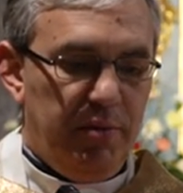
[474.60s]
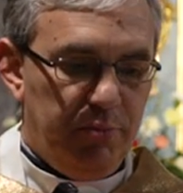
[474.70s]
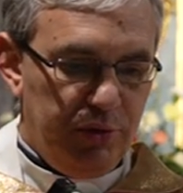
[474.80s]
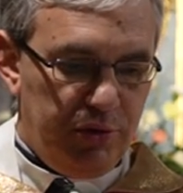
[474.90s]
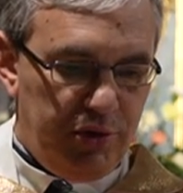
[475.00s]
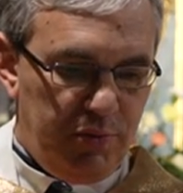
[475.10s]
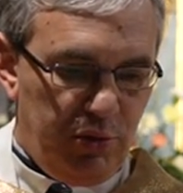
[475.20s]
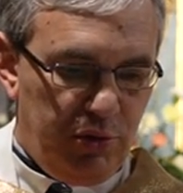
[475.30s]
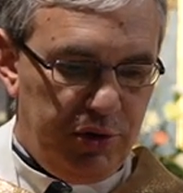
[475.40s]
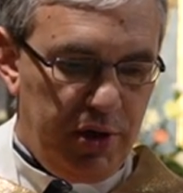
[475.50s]
bądźcie
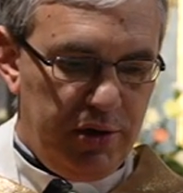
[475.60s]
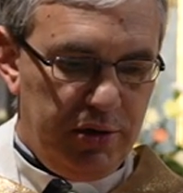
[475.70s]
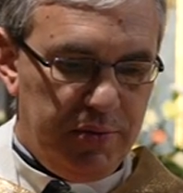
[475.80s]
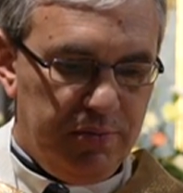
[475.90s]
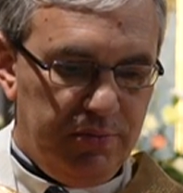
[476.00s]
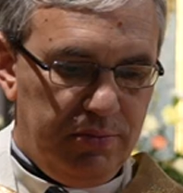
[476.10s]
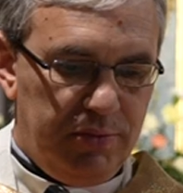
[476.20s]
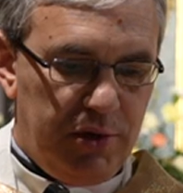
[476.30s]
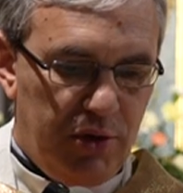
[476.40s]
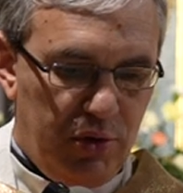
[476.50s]
miłosierni,
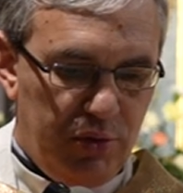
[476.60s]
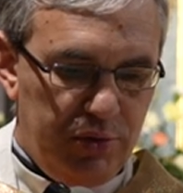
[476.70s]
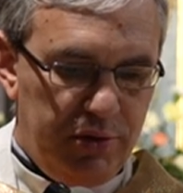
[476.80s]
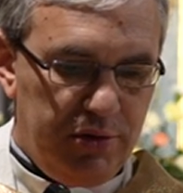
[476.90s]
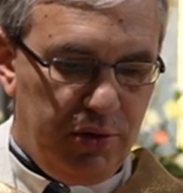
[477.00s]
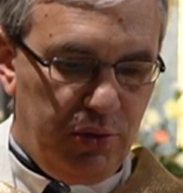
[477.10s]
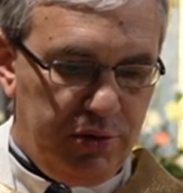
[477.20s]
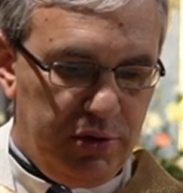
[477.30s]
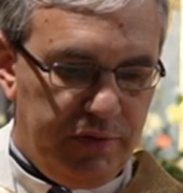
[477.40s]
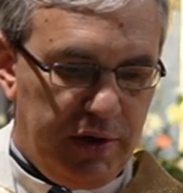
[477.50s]
jak ojciec,
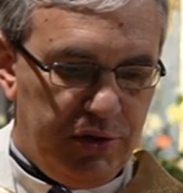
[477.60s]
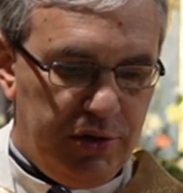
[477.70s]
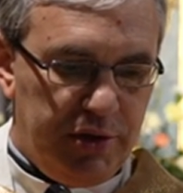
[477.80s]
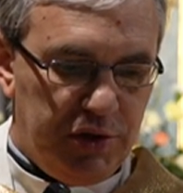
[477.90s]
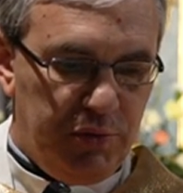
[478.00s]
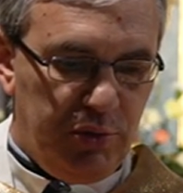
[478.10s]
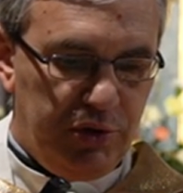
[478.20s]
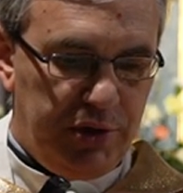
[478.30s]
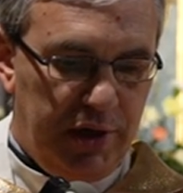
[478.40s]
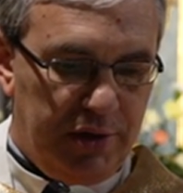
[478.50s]
ojciec wasz jest
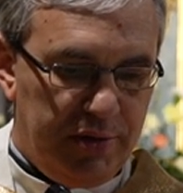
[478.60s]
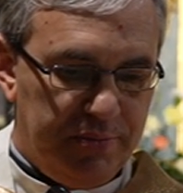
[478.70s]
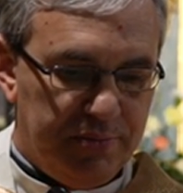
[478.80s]
miłosierny.